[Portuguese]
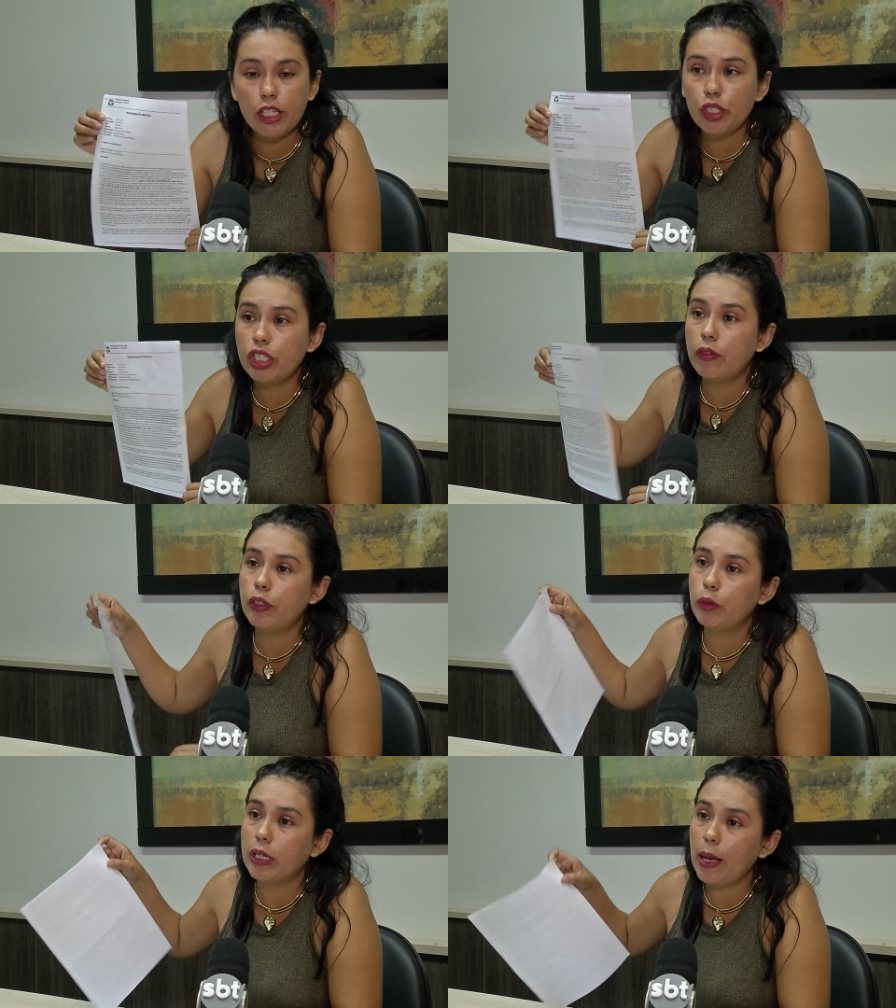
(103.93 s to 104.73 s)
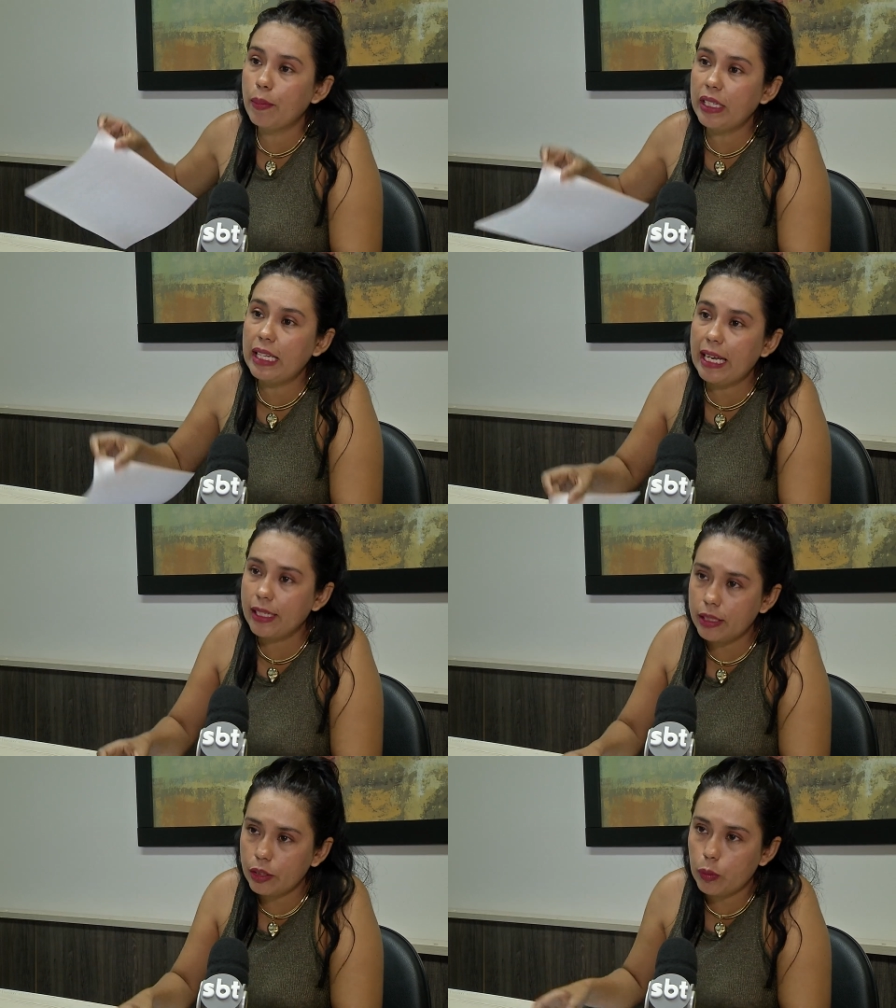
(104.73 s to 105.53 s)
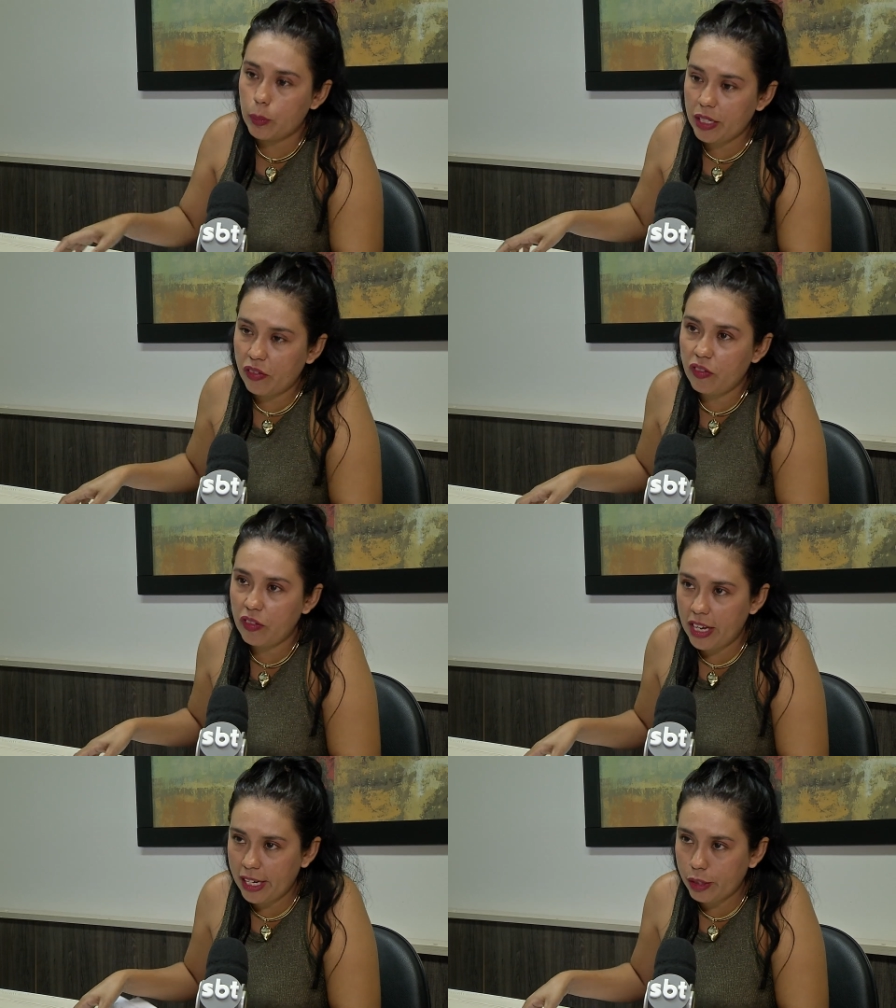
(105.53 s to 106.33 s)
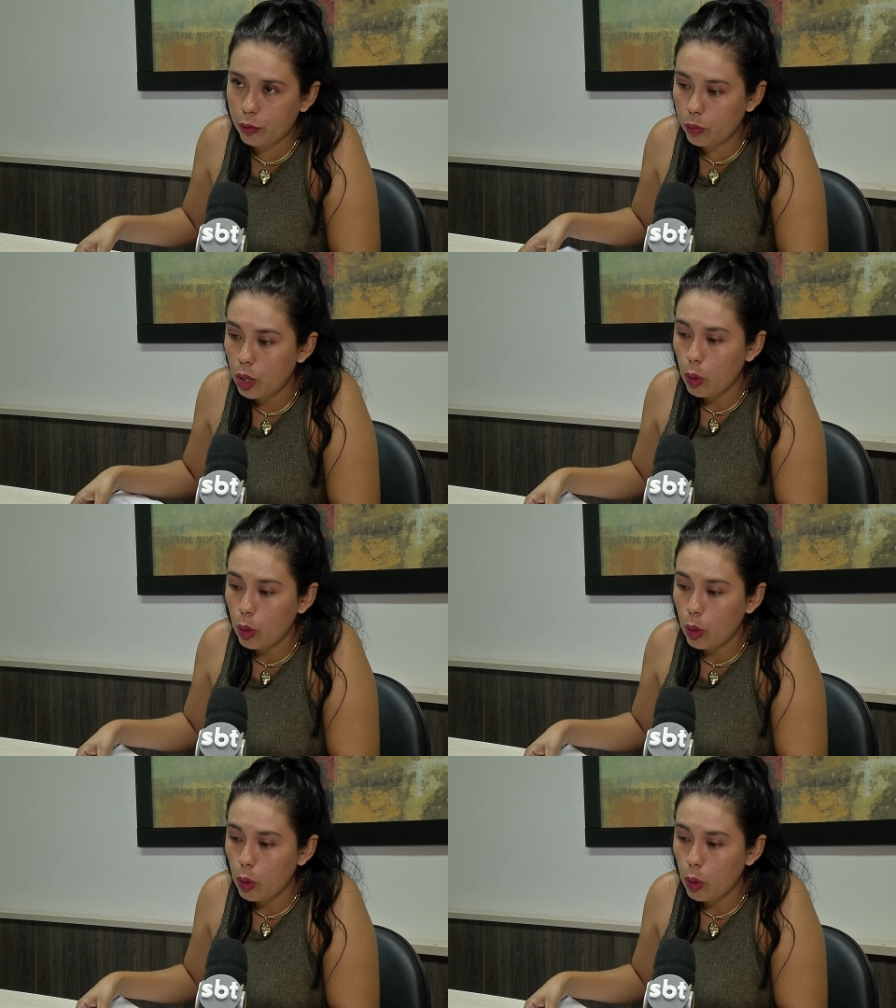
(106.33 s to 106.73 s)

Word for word: Estive no gabinete do prefeito